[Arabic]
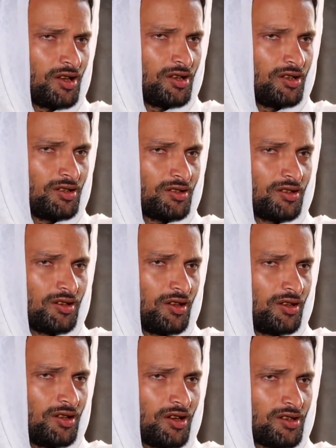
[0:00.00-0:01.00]
يعني
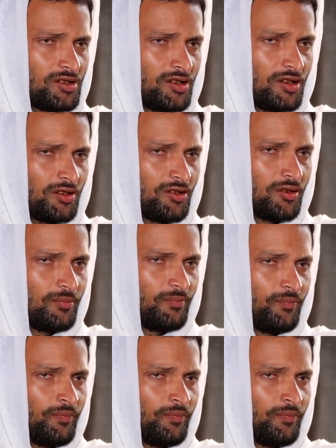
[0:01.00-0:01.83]
الذي درسنا عندهم